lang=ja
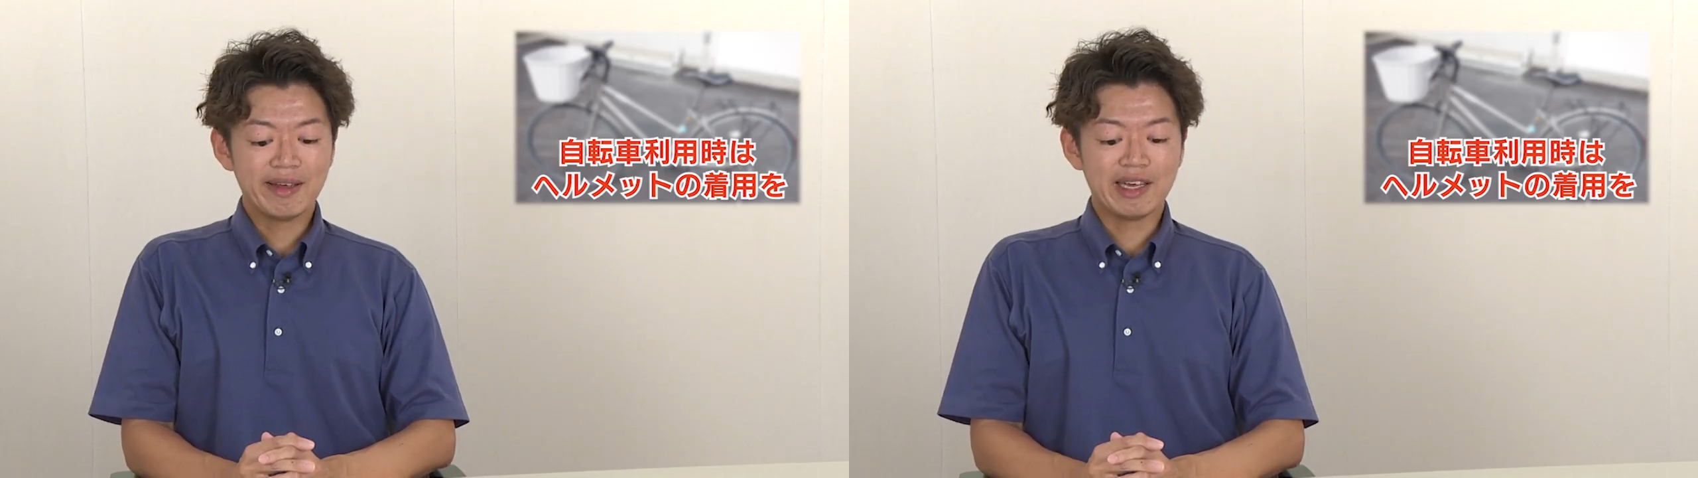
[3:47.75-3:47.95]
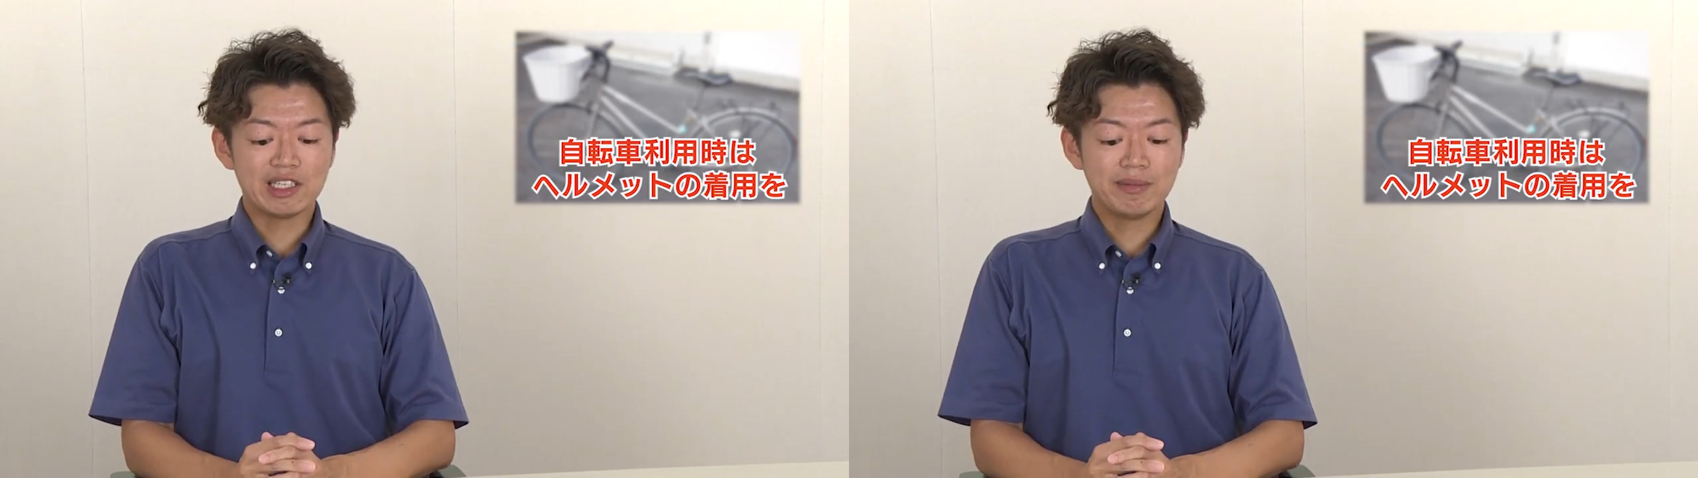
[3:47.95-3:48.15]

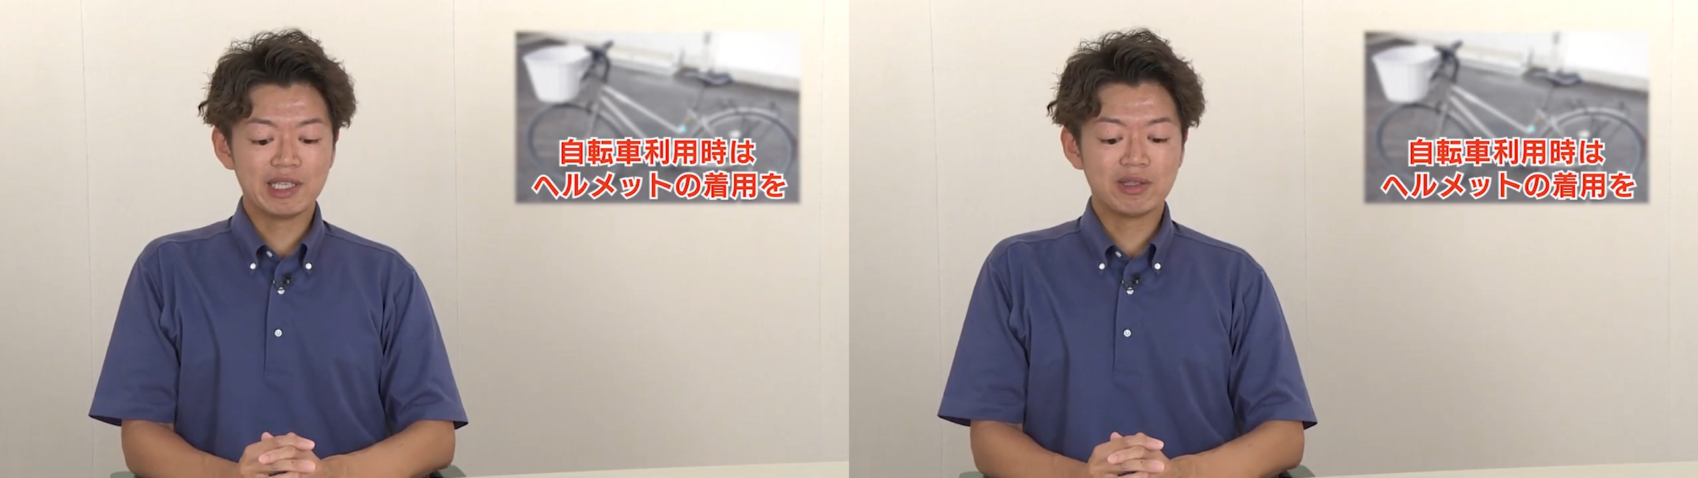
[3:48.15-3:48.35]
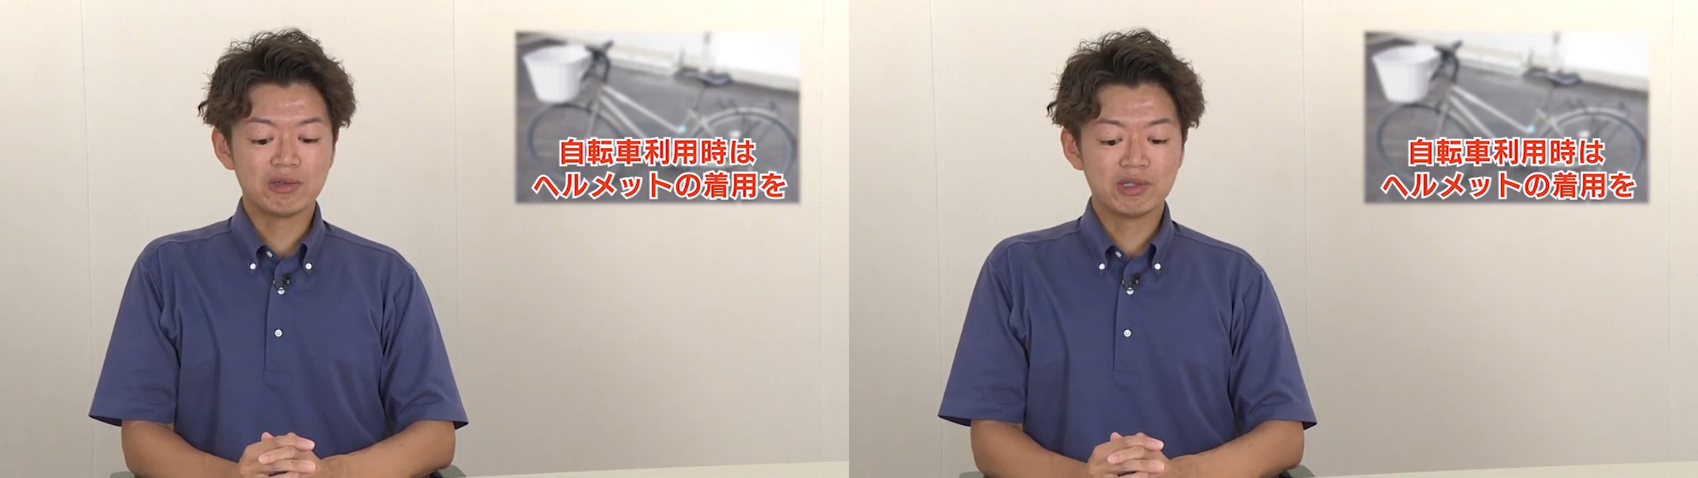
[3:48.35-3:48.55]

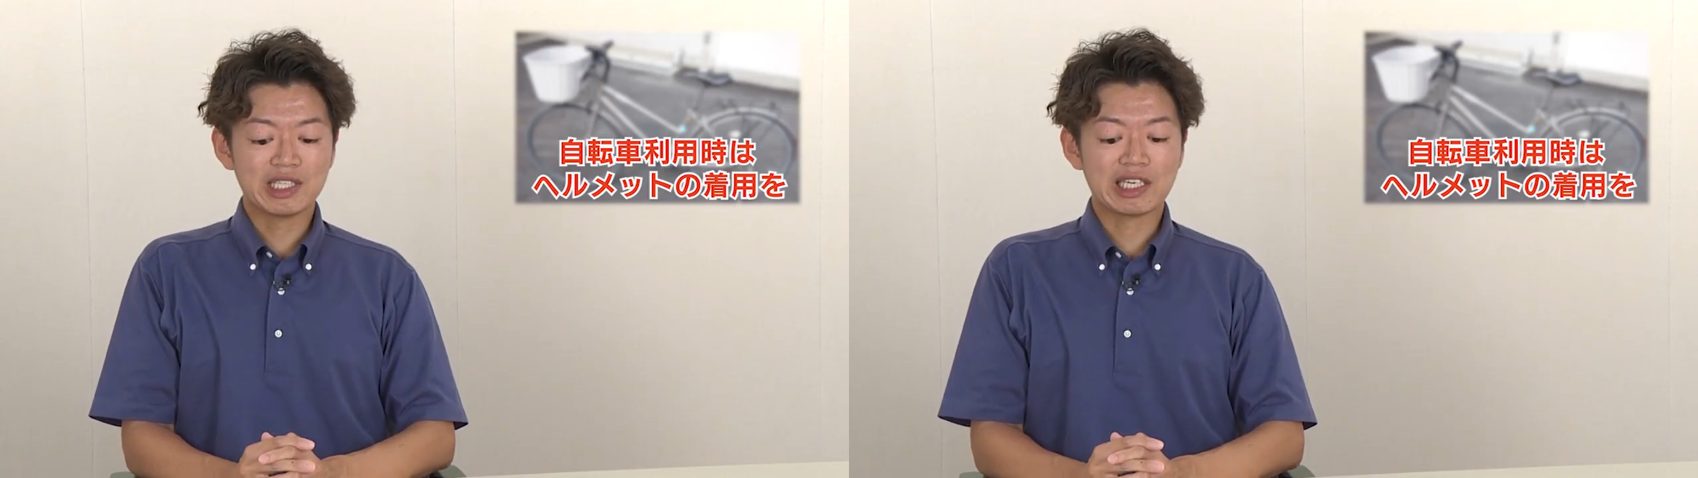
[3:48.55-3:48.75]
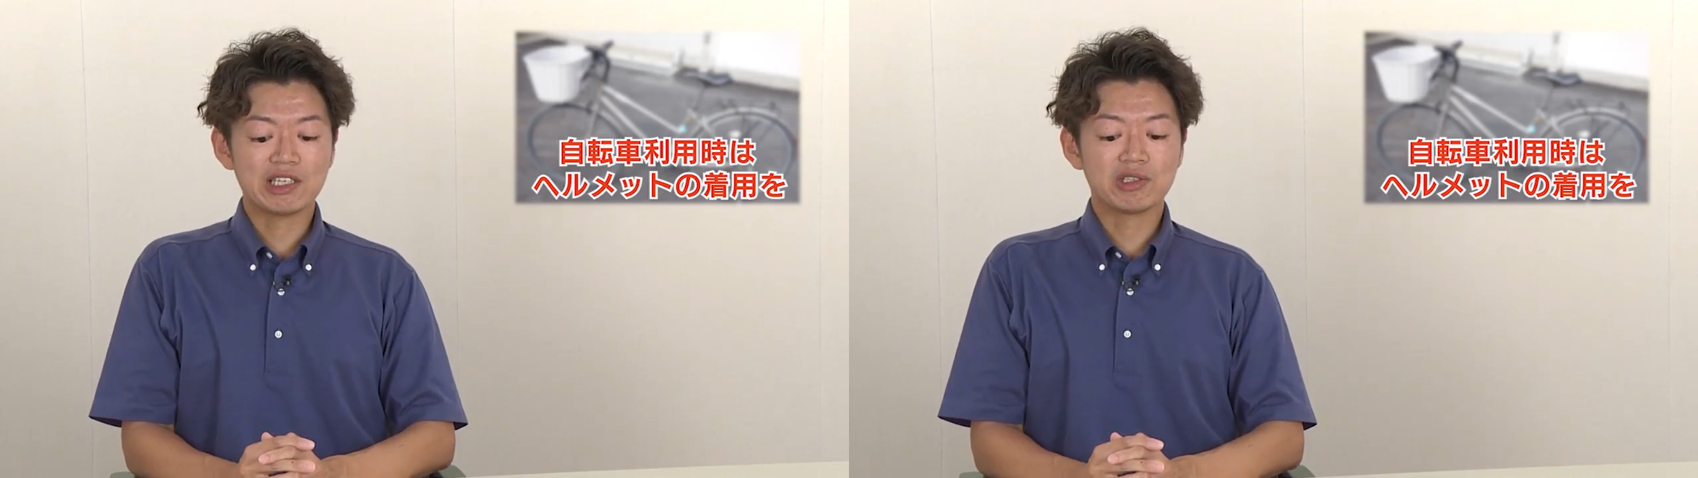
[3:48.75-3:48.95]
ヘルメットを
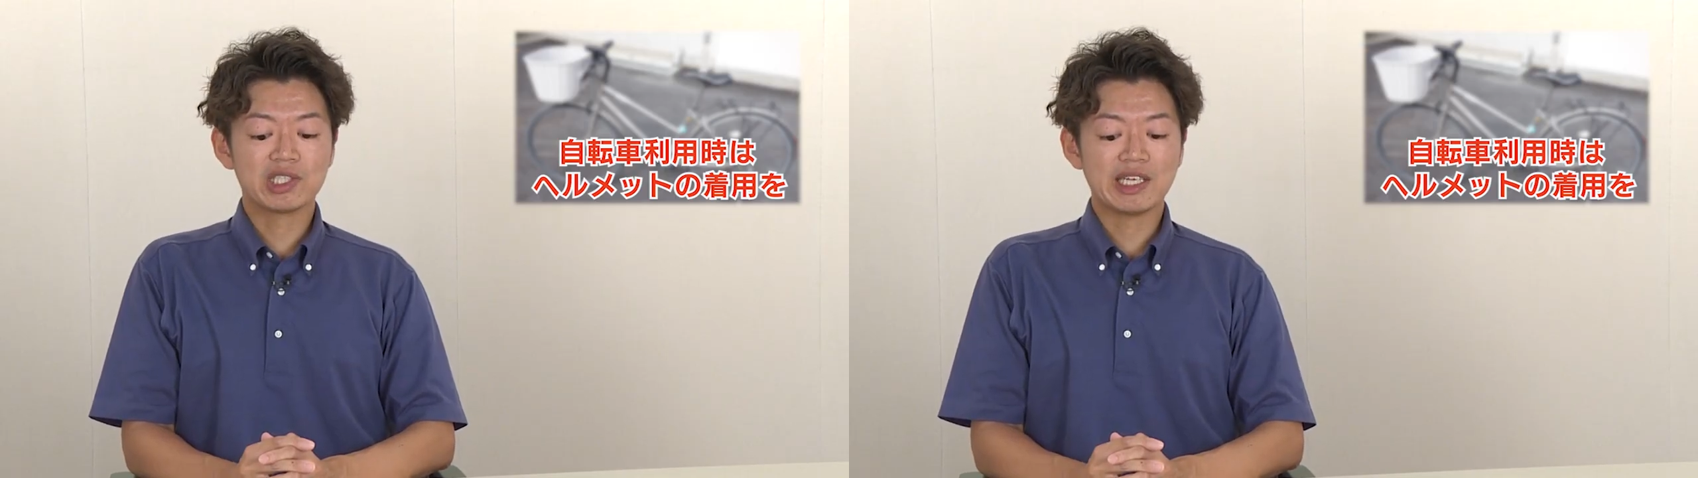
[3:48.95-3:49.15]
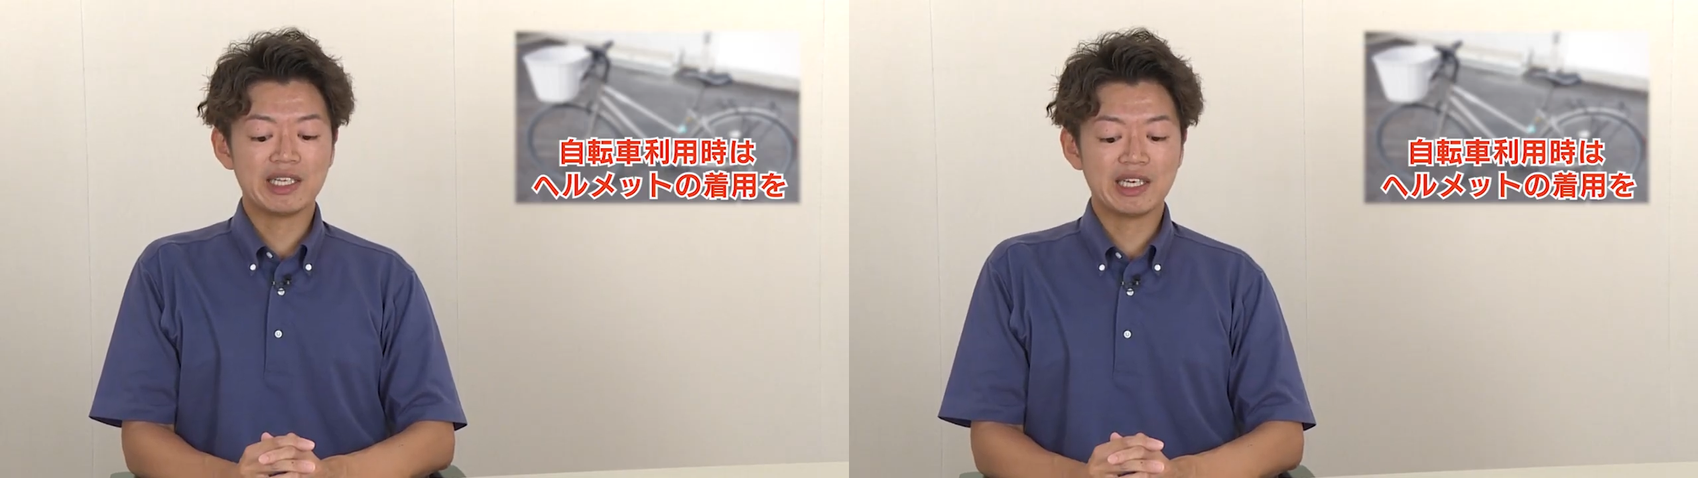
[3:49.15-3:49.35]
着用し
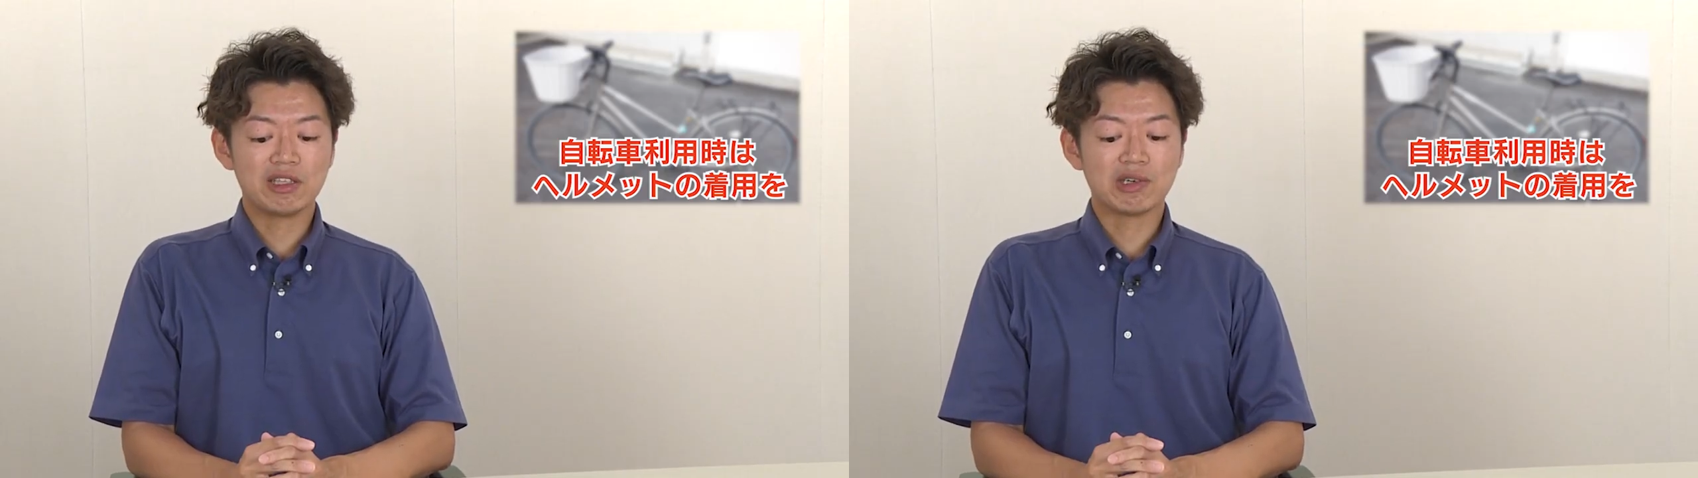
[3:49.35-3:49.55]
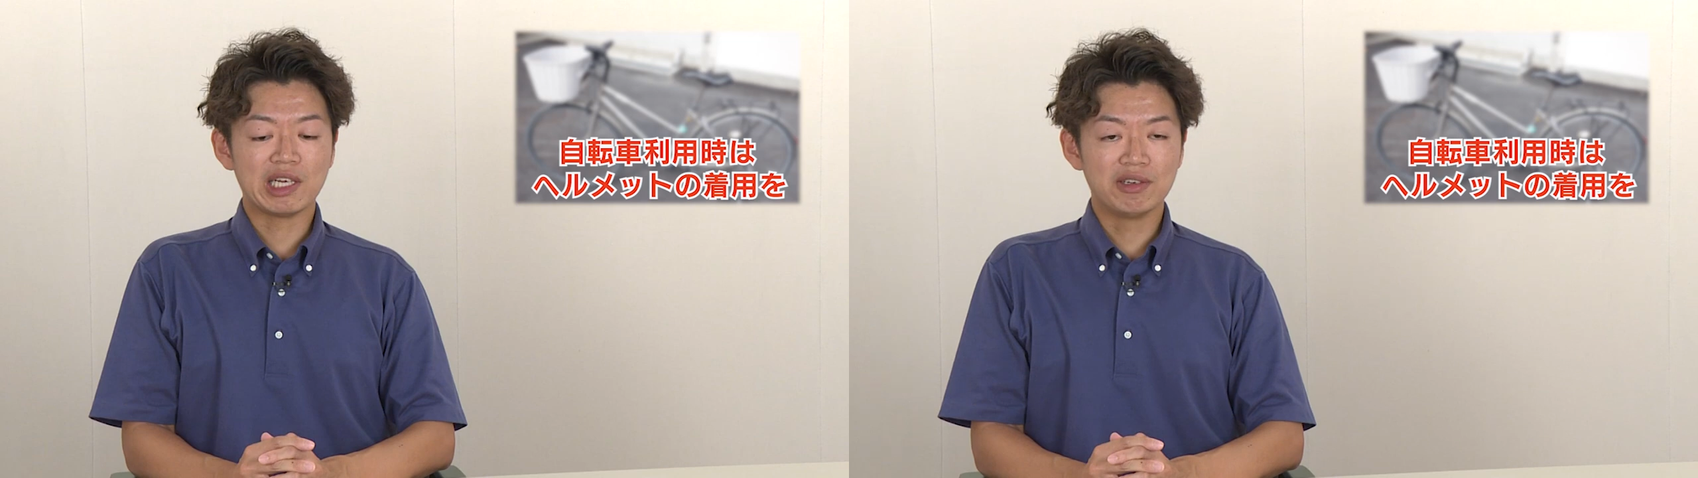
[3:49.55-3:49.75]
ていない
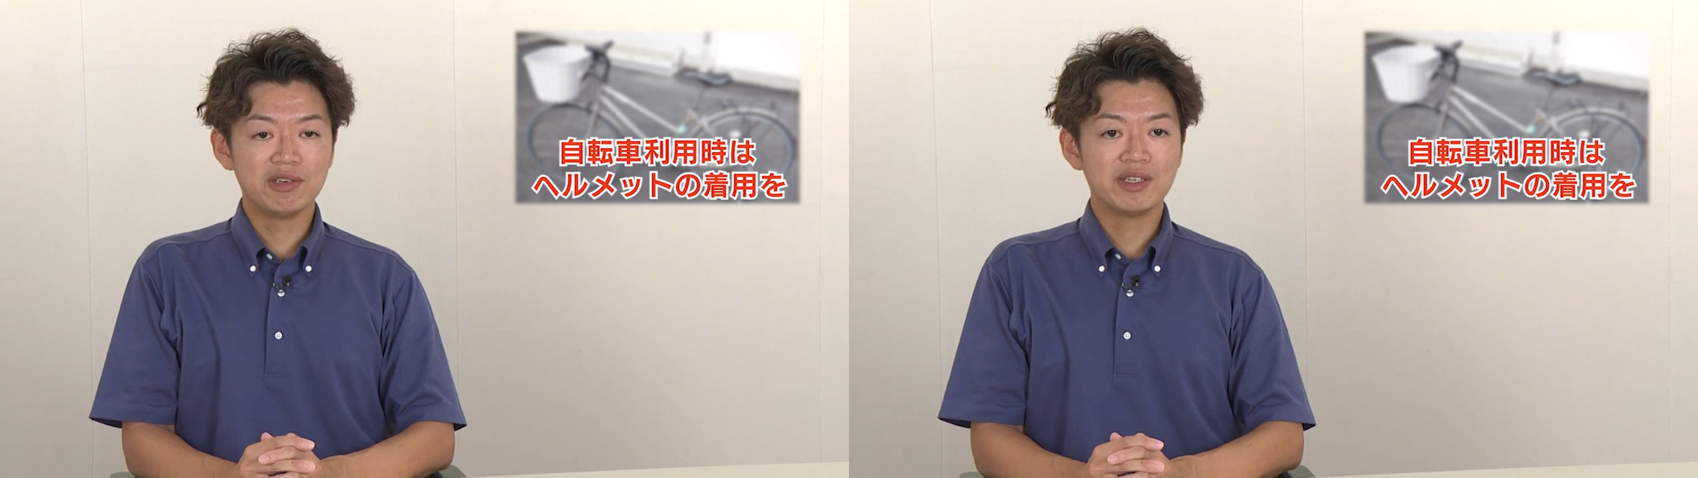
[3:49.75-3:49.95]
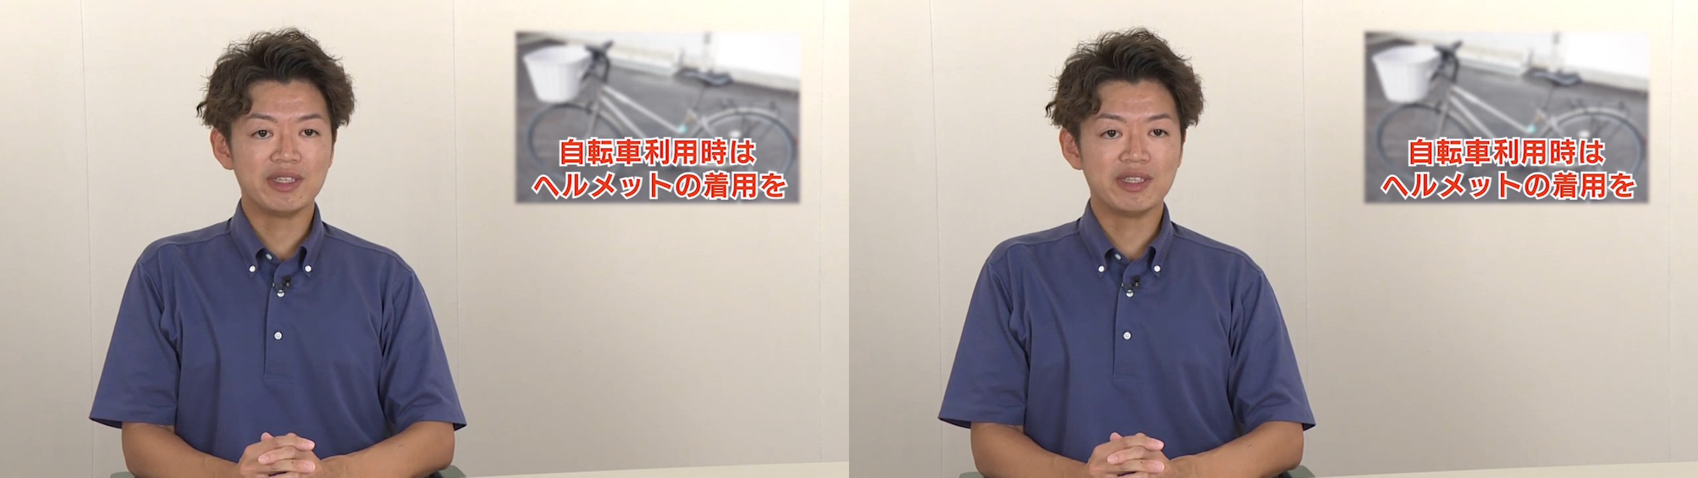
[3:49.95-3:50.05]
時の